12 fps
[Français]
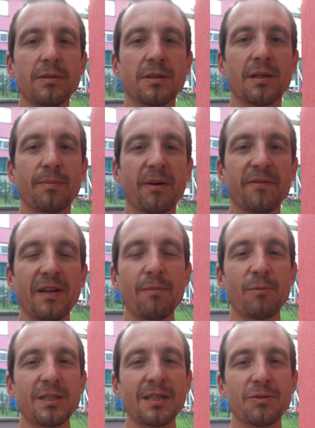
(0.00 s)
Je n'ai pas fait la
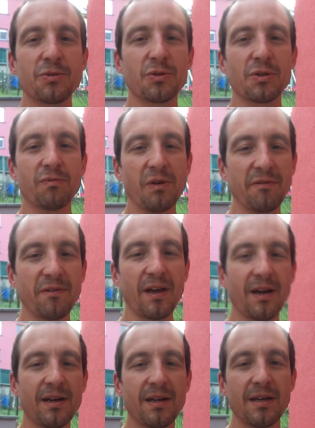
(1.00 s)
moitié de ce que je voulais faire.